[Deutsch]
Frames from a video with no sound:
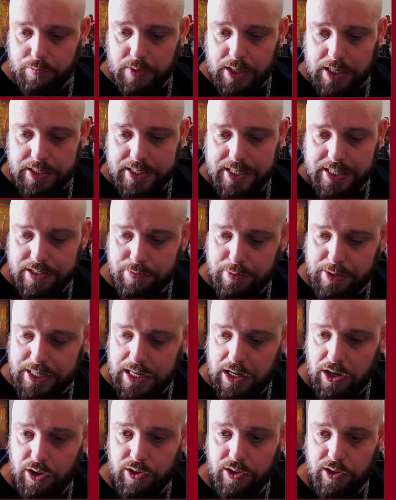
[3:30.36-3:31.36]
dass man
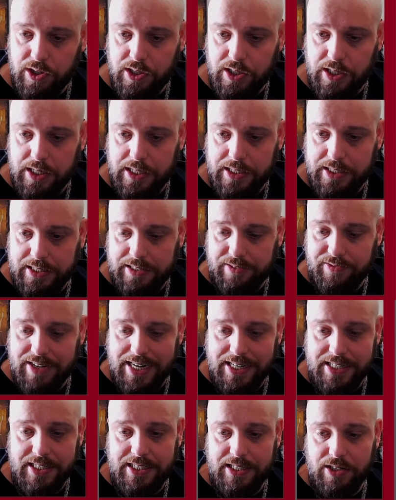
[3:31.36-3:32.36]
auch äh, die
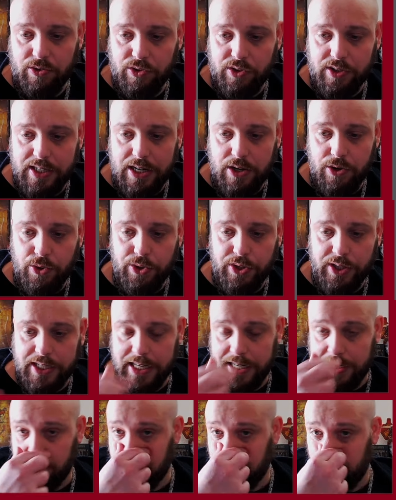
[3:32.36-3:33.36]
Werte hier unten erhöhen
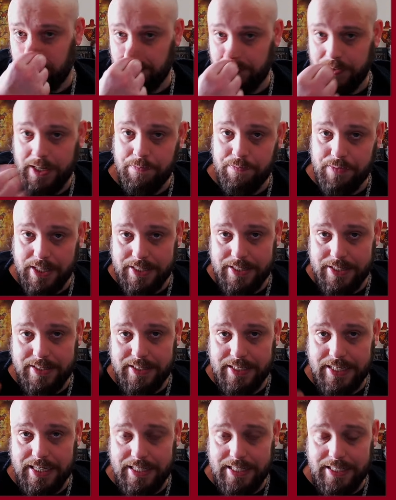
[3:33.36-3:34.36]
kann. Ne? Das ist ein,
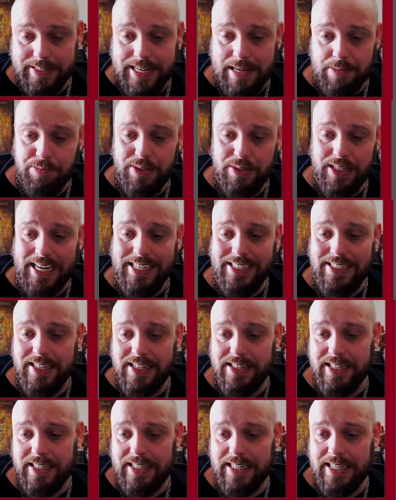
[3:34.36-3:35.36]
ein
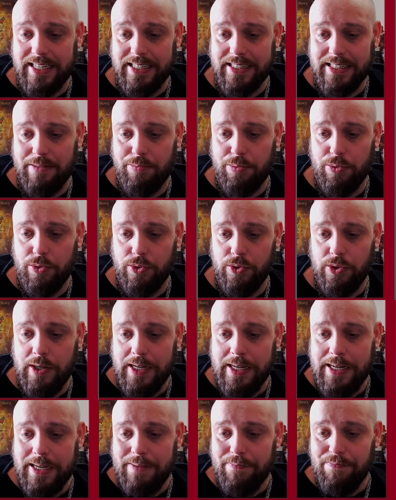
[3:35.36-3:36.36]
selbstrechnender Charakterbogen,
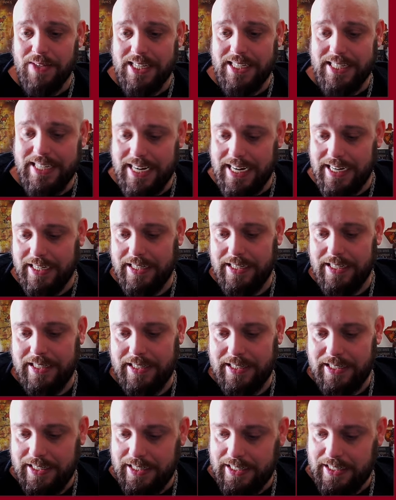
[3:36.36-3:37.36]
der, äh,
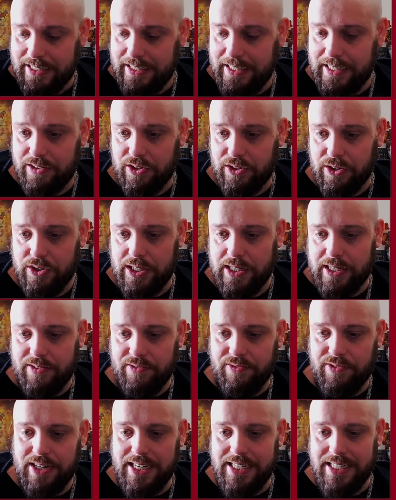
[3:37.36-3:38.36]
der könnt ihr dann
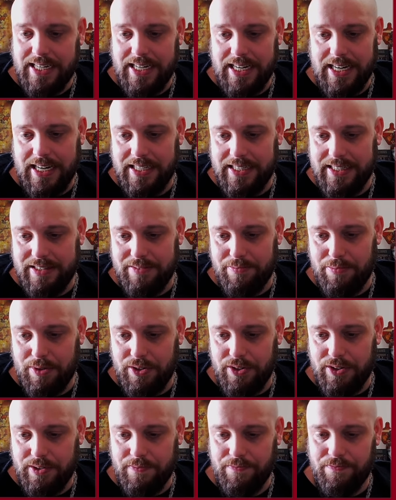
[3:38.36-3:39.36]
verändern. Ach, diese
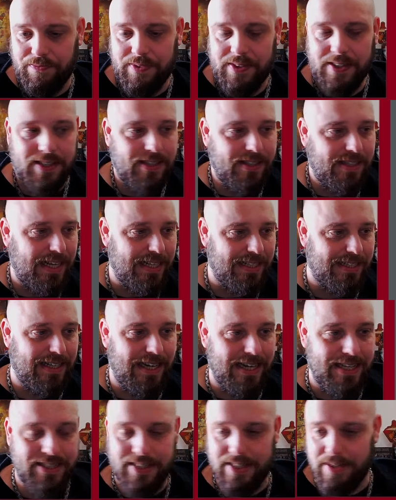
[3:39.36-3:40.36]
blöde
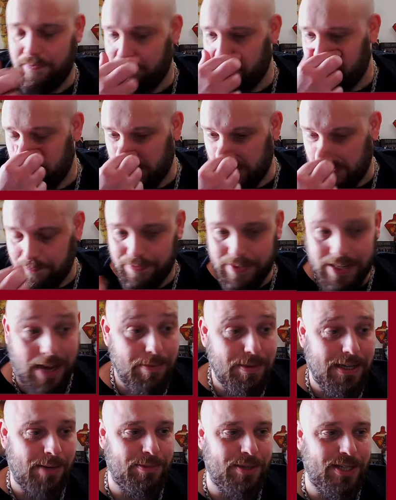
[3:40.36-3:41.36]
Taskleiste. So, aber
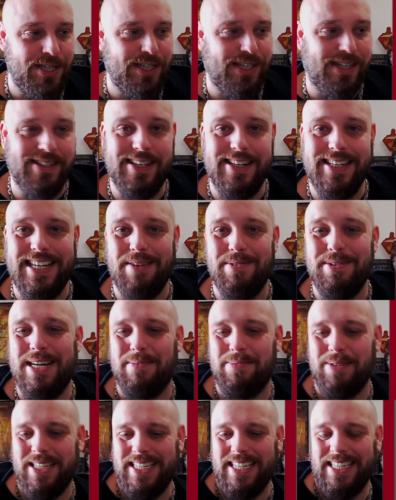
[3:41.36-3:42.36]
die habt ihr nicht gesehen, die habe ich
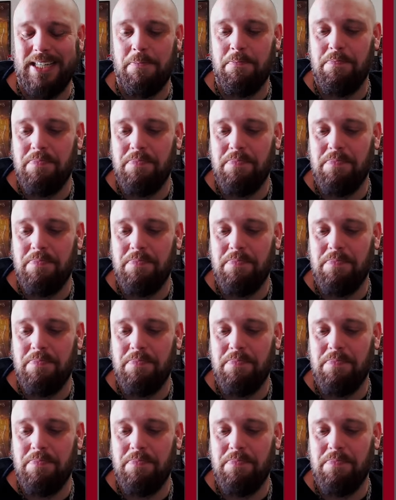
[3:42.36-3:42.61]
abgedeckt.